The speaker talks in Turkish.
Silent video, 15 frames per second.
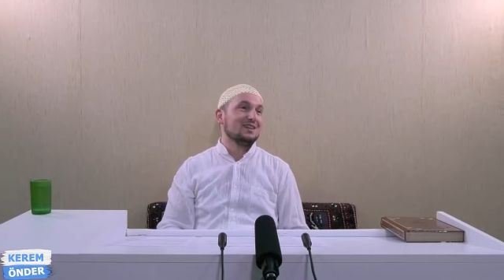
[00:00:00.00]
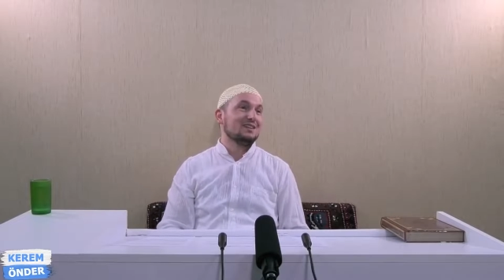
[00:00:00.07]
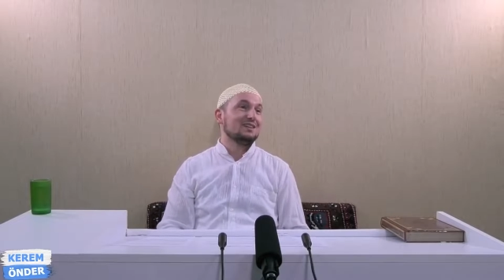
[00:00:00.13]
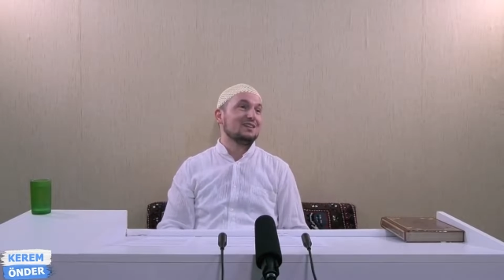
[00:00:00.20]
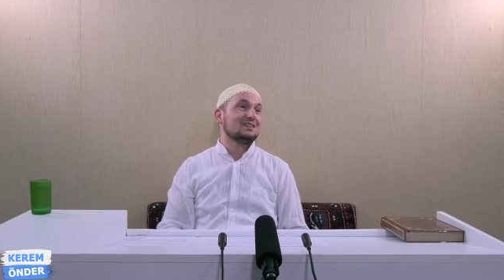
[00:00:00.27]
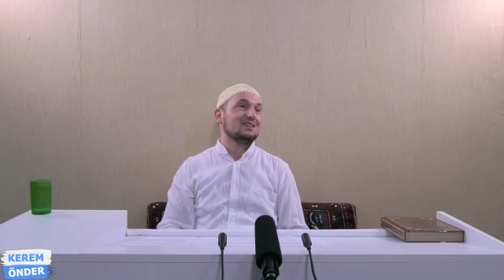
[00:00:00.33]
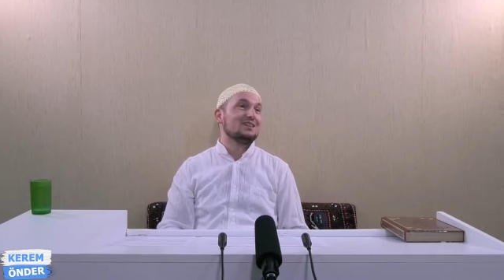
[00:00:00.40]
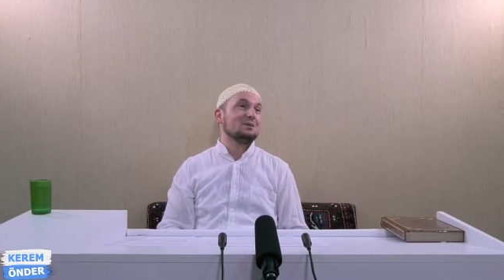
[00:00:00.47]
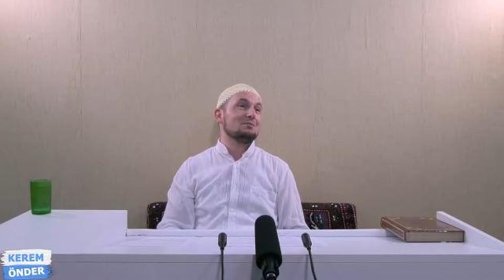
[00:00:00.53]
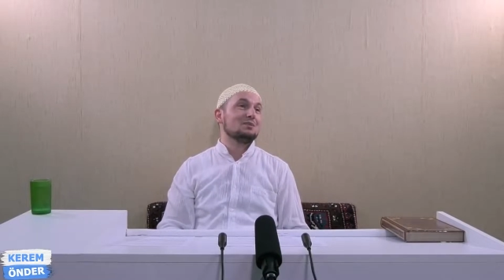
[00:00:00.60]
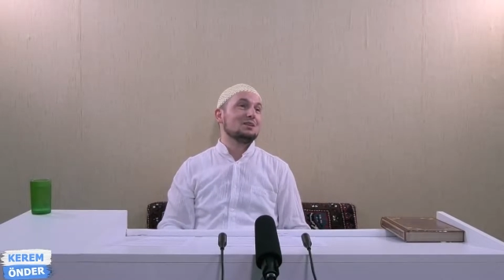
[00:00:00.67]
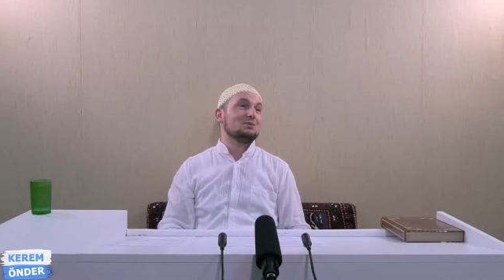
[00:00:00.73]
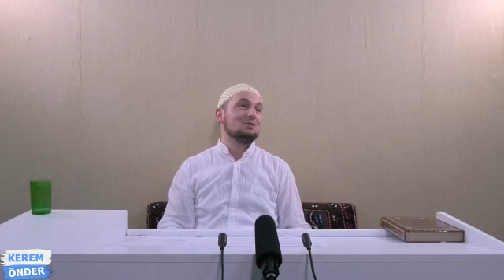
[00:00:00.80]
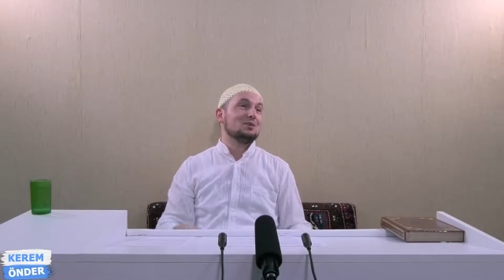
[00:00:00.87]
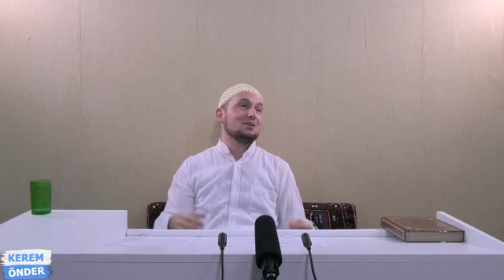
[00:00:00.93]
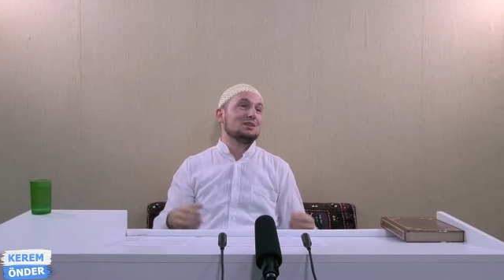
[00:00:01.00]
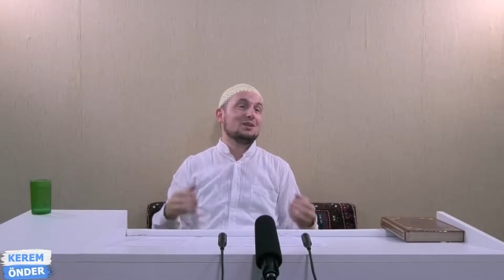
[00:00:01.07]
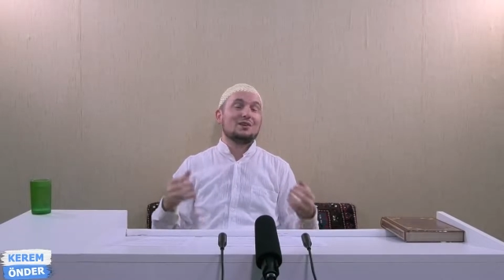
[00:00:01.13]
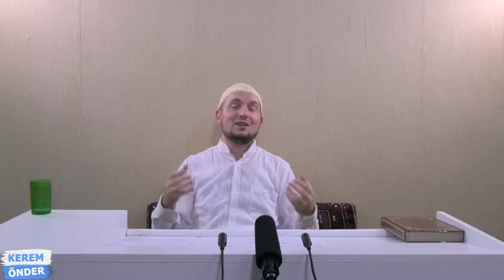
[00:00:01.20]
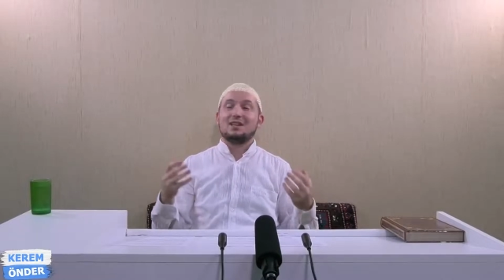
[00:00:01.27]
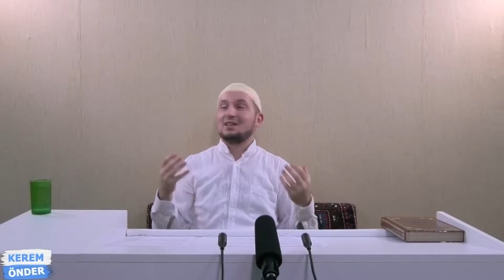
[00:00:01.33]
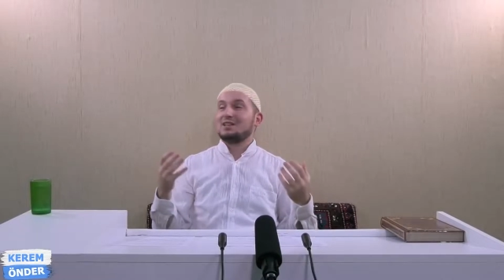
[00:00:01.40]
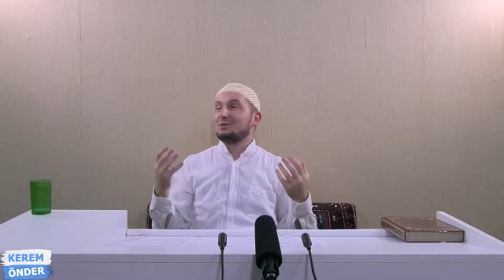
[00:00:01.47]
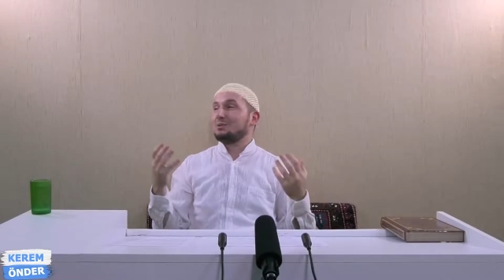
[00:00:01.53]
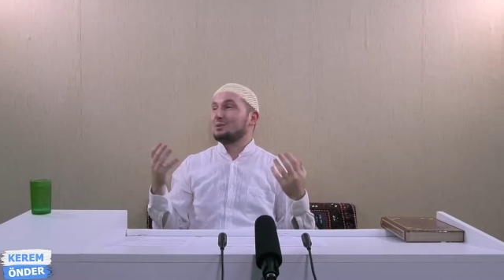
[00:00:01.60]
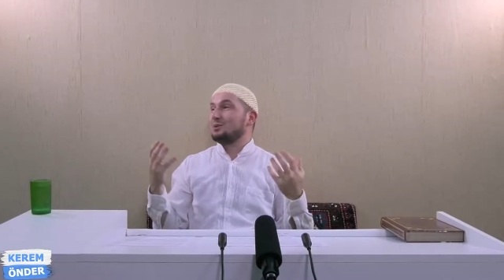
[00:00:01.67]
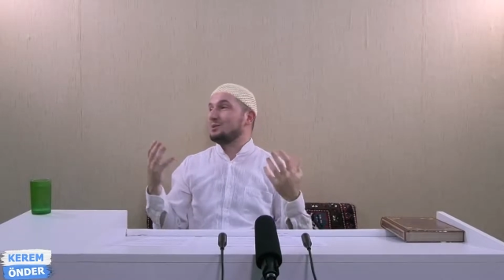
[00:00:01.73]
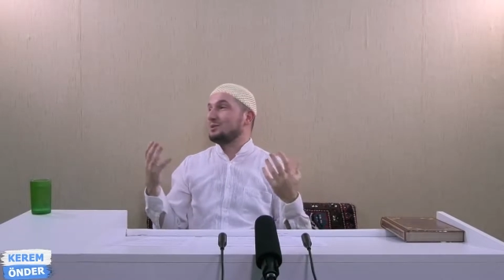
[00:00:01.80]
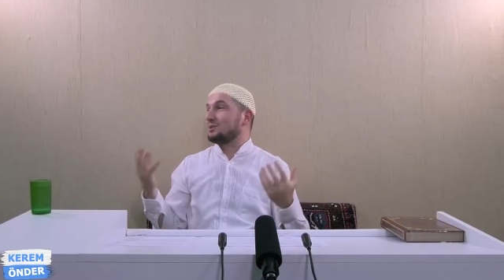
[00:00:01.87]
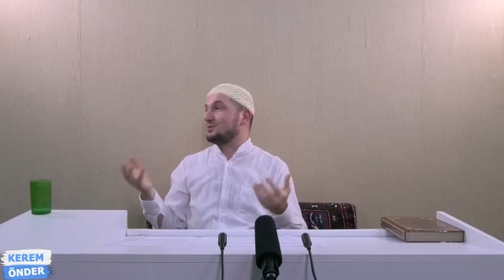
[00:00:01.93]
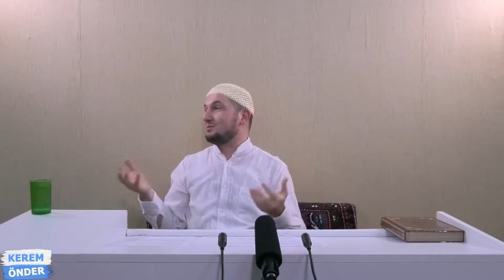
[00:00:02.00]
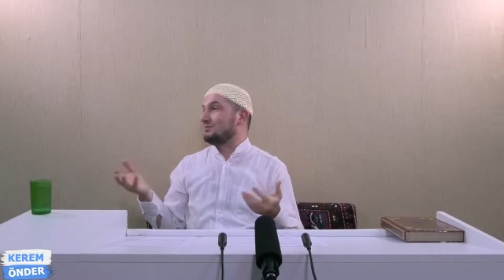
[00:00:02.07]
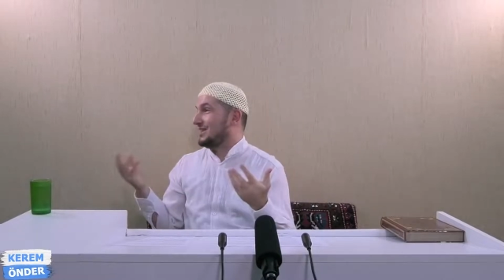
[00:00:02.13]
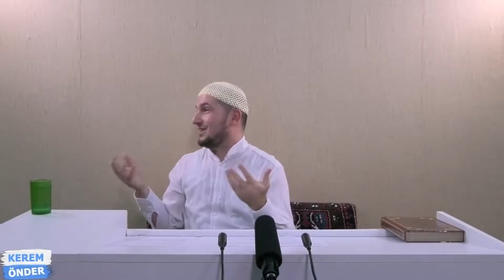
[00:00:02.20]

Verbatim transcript: Yatağımda diyor develer gibi ölüyorum.